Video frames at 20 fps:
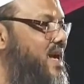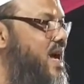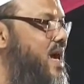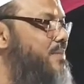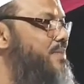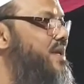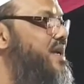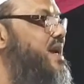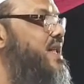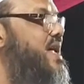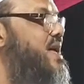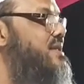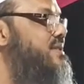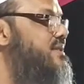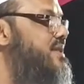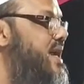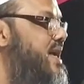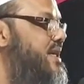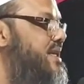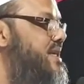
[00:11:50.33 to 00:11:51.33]
আমি ঘেরান
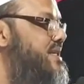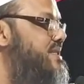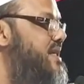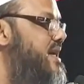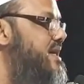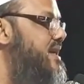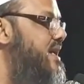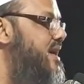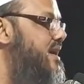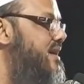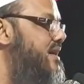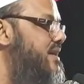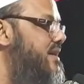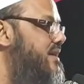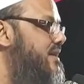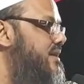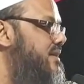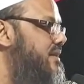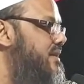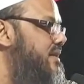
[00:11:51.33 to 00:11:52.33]
চাই কি চাই না
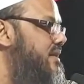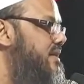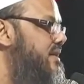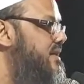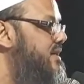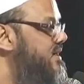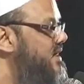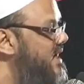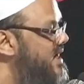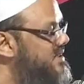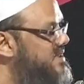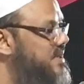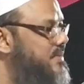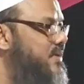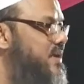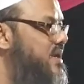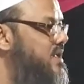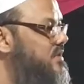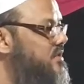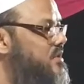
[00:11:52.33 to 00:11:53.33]
আচ্ছা
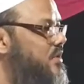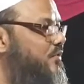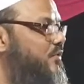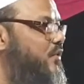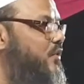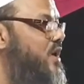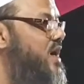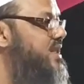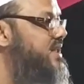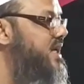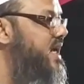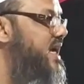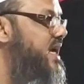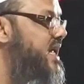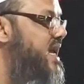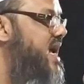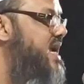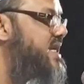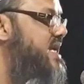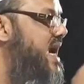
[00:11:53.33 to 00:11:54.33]
বলেন তো ফুলের থেকে
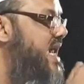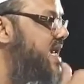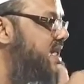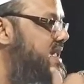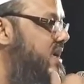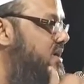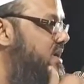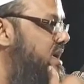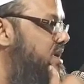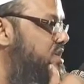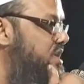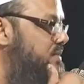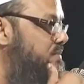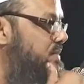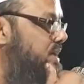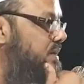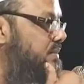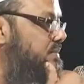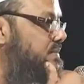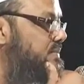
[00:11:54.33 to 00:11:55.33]
ঘেরানকে আলাদা করা
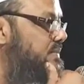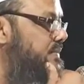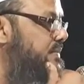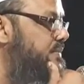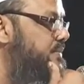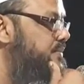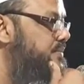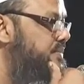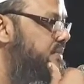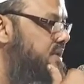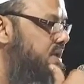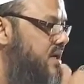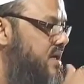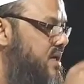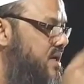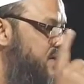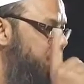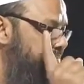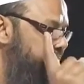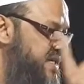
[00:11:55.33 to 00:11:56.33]
সম্ভব
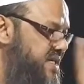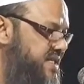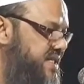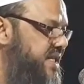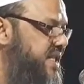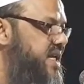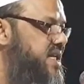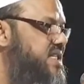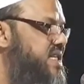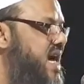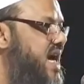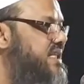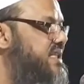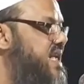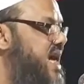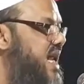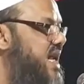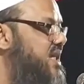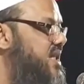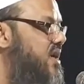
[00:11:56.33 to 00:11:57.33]
মিষ্টি থেকে
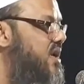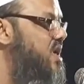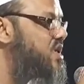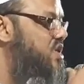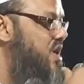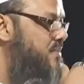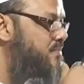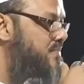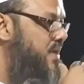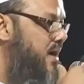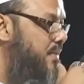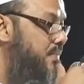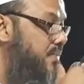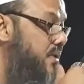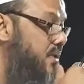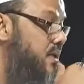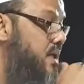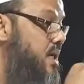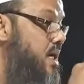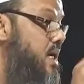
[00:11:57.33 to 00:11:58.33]
স্বাদকে আলাদা করা সম্ভব
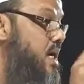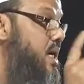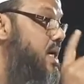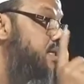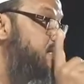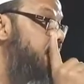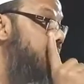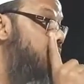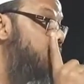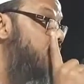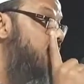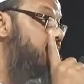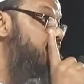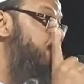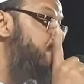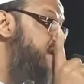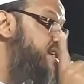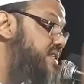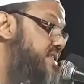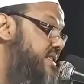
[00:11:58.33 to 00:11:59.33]
যেরকম
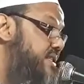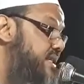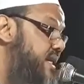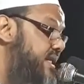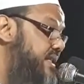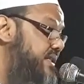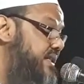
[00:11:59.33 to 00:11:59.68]
মিষ্টির